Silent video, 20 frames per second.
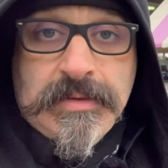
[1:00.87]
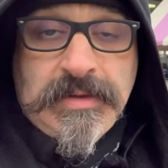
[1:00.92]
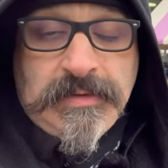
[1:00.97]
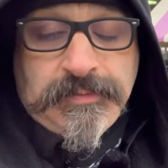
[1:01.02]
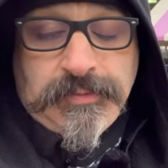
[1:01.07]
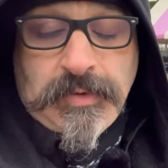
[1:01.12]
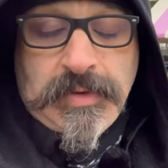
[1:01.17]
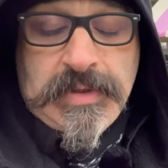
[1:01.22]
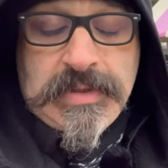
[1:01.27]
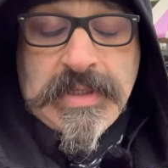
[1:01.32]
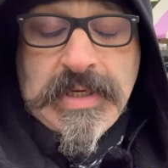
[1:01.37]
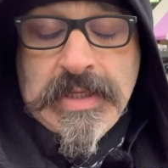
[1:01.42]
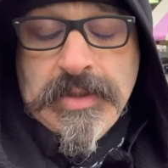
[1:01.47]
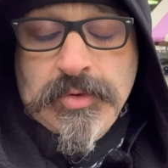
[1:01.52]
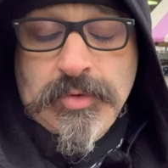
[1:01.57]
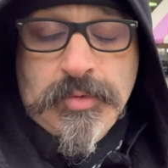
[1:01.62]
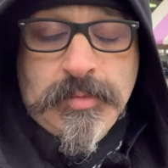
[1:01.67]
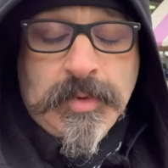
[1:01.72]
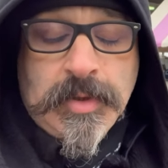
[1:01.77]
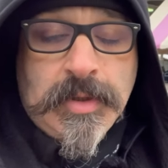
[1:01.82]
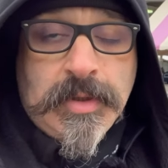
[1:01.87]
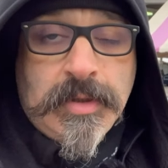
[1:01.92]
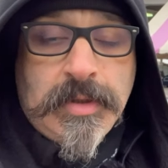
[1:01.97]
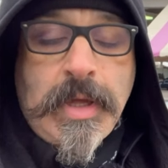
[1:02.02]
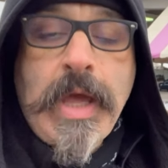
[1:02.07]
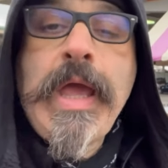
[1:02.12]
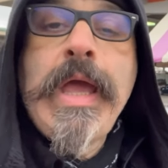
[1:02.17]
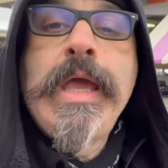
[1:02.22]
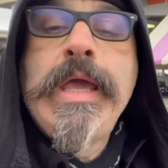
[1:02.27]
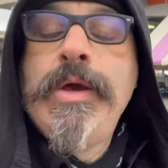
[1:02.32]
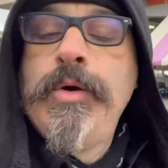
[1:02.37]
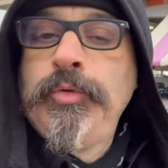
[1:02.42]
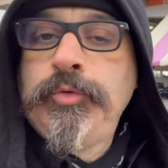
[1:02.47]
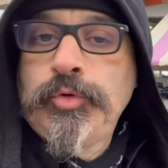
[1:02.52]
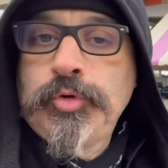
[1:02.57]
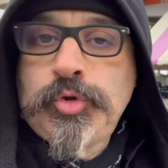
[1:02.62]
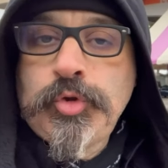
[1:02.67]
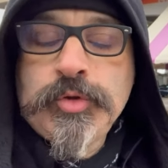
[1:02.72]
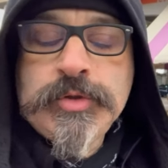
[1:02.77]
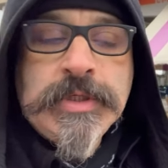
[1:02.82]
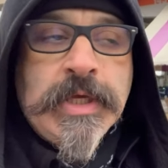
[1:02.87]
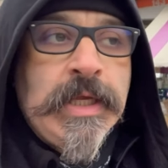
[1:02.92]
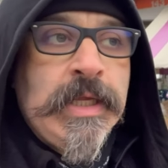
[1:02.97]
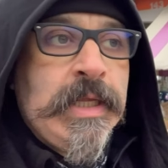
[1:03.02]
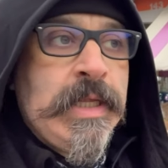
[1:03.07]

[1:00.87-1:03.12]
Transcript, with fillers: des fruits, des légumes et autre chose.